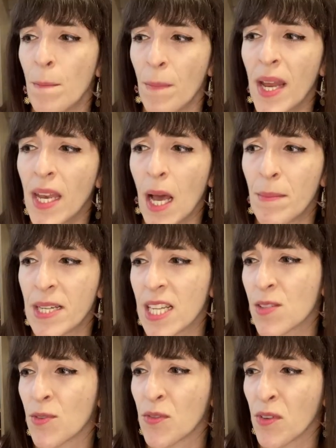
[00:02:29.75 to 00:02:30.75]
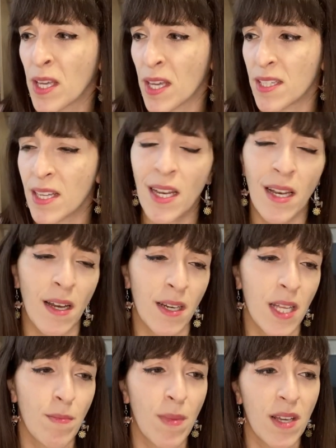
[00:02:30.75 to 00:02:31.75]
Mann, habe ich das Wort Frikadelle lang
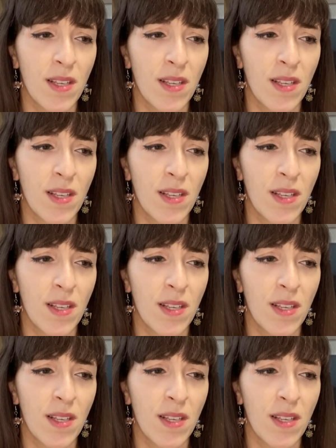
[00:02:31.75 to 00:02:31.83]
nicht mehr